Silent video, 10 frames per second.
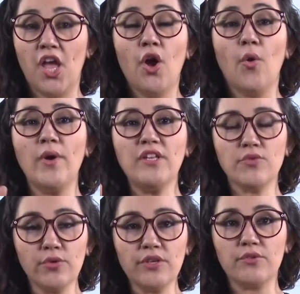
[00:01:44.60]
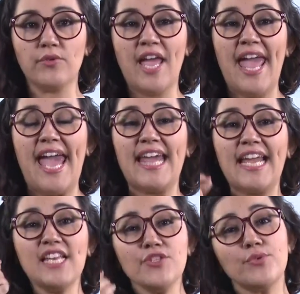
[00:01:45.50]
O intuito era
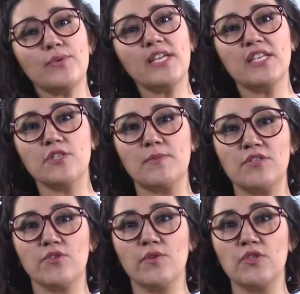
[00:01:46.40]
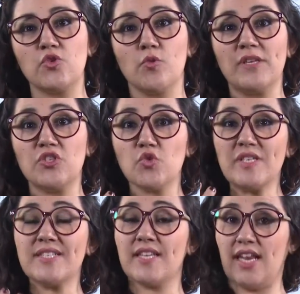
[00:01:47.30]
instruir as pessoas sobre as
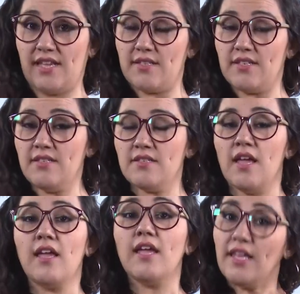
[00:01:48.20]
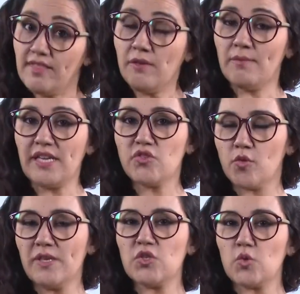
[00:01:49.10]
suas crenças e também
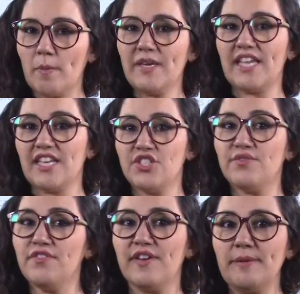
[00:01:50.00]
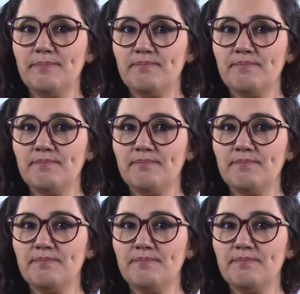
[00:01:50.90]
sobre a sua maneira de viver.